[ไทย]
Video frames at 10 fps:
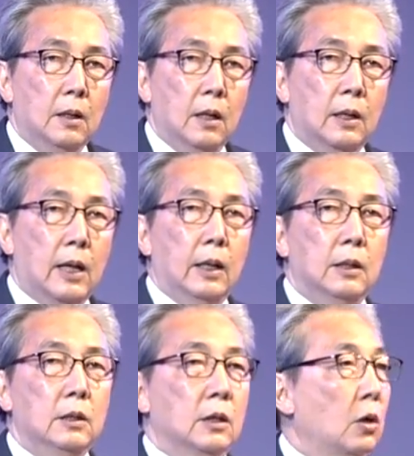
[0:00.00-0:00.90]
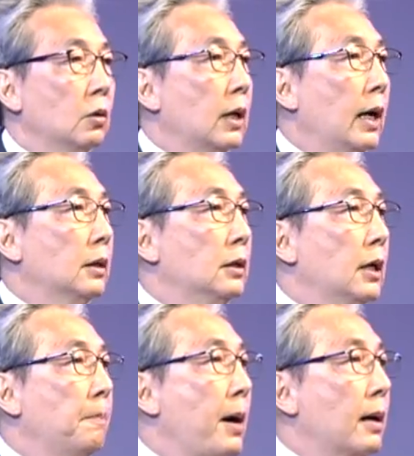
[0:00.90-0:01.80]
ในการที่จะต้องการที่
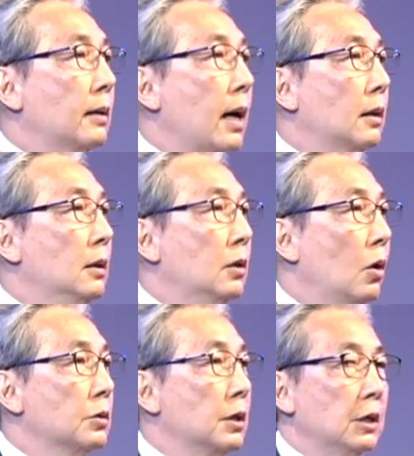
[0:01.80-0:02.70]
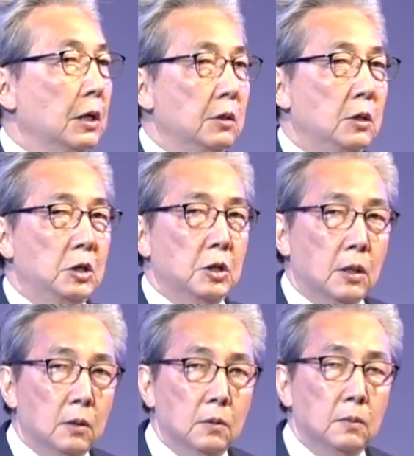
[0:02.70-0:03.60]
จะปักหลักเรื่องของเศรษฐกิจดิจิ
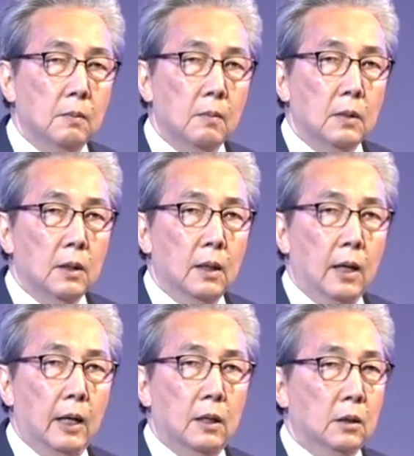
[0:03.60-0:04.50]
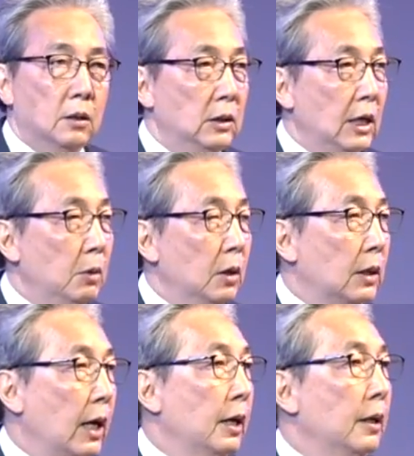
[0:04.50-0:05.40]
ทัล ให้เกิดขึ้นในเมือง
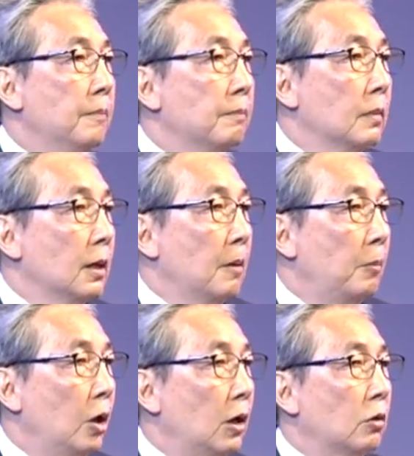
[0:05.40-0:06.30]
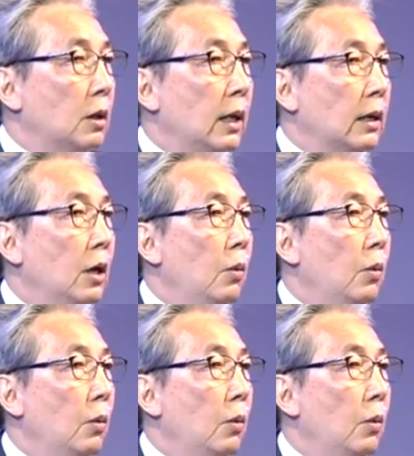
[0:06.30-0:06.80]
ไทยเพราะเราตระหนักแล้